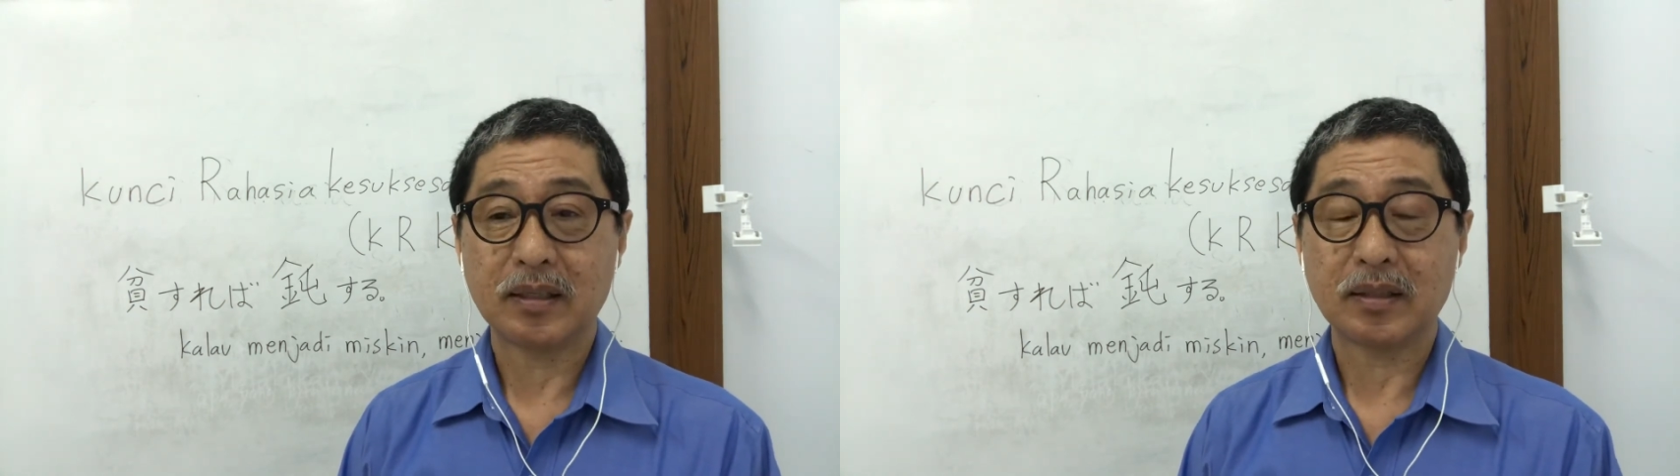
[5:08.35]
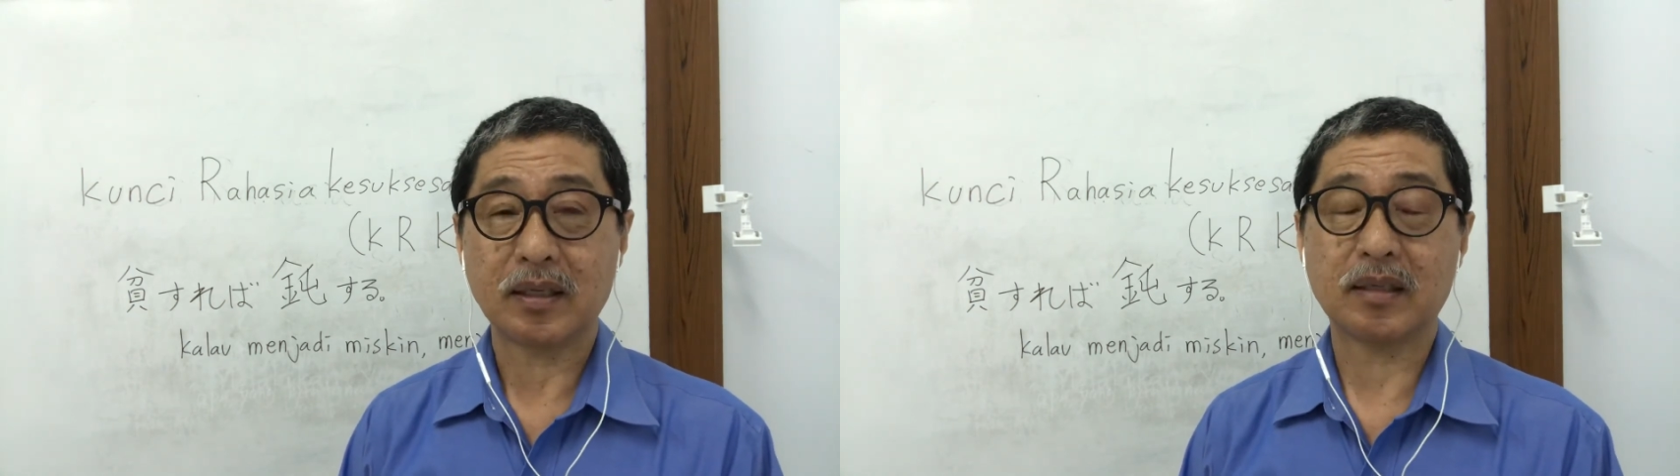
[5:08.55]

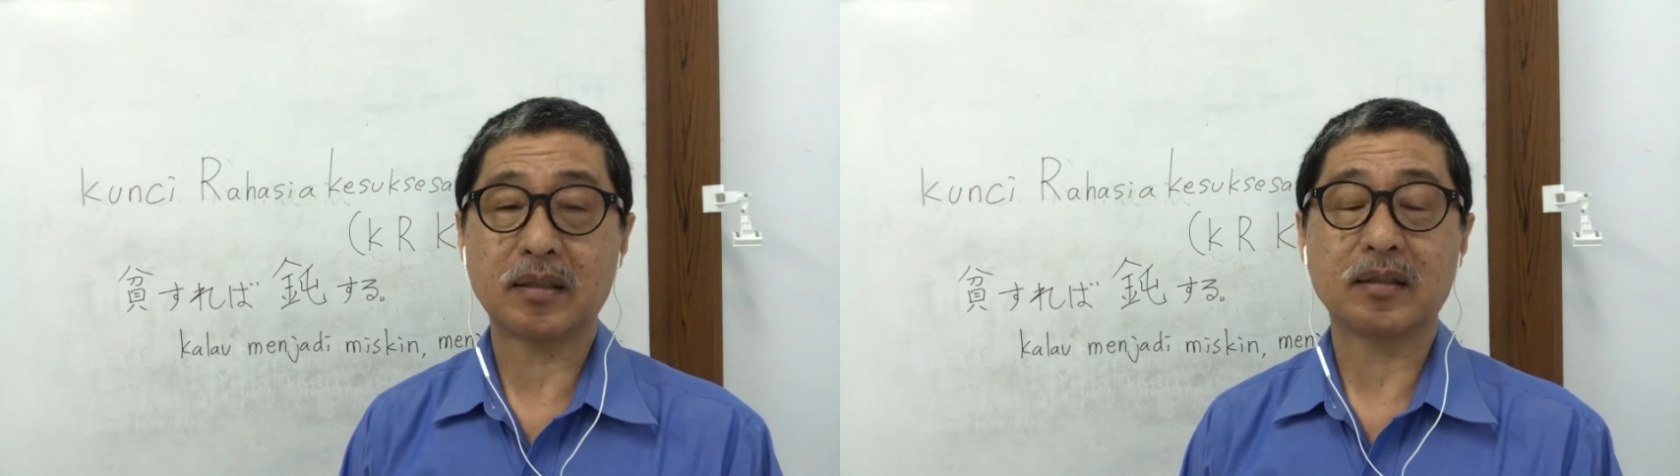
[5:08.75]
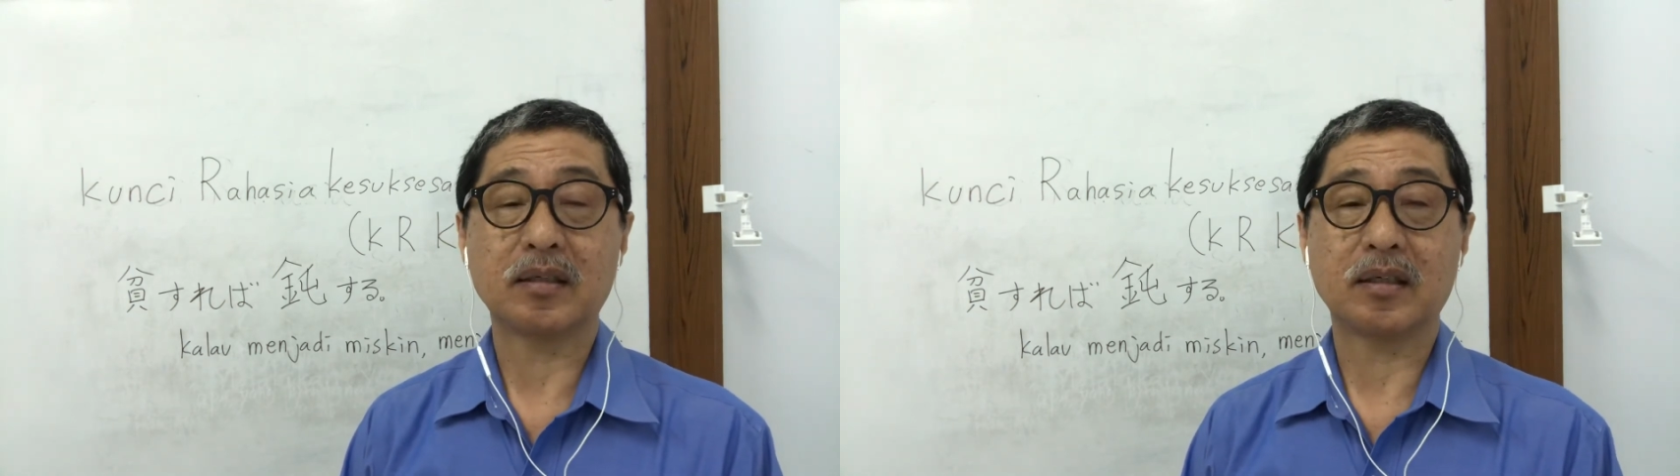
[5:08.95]

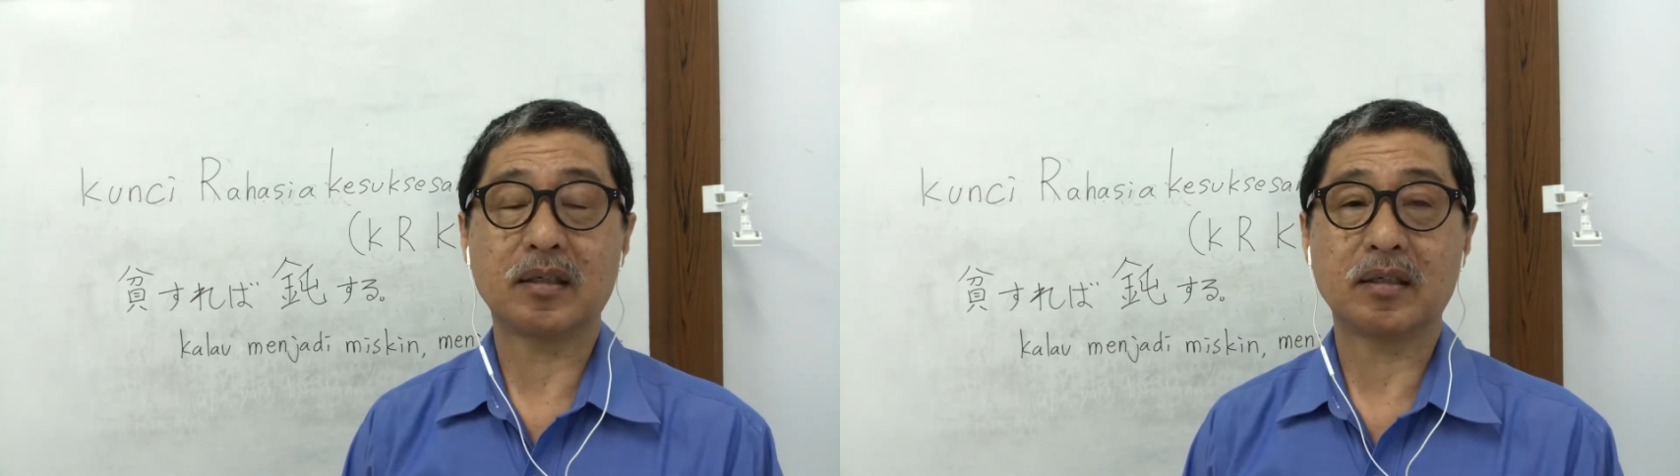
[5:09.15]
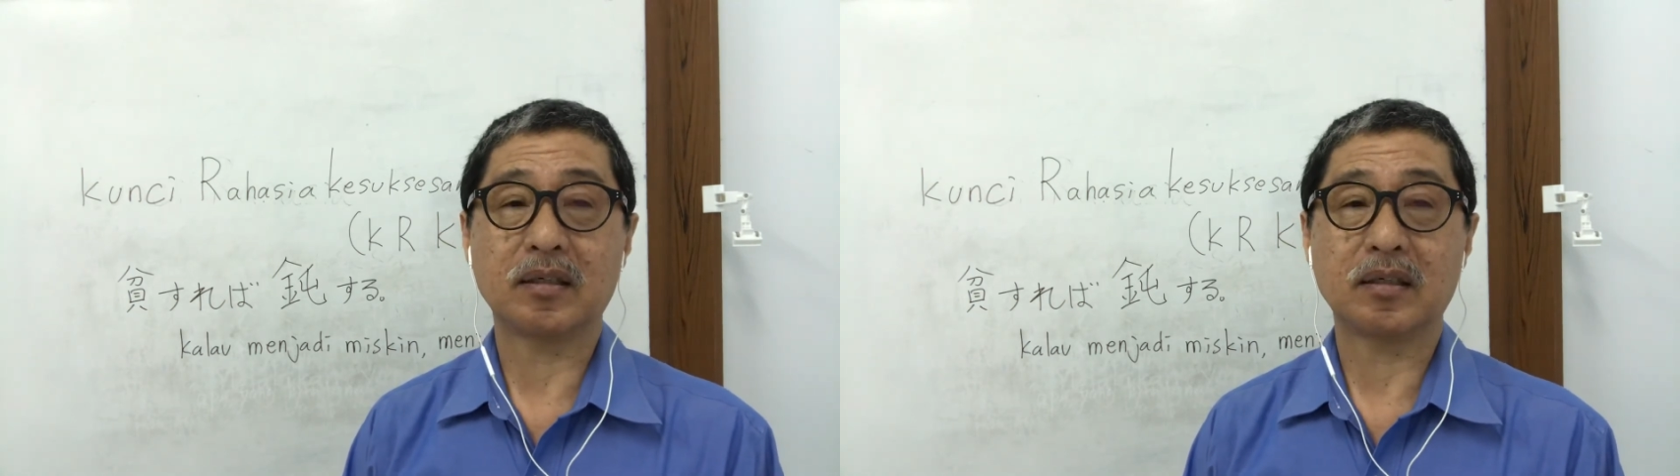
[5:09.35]
dan
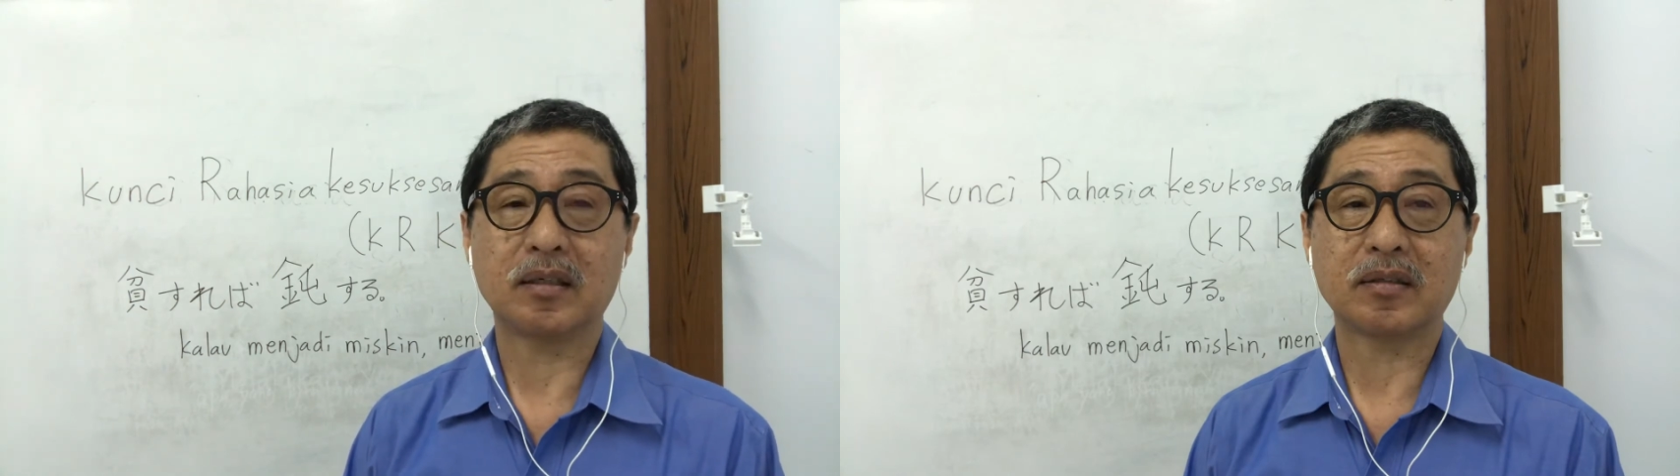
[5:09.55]
eh,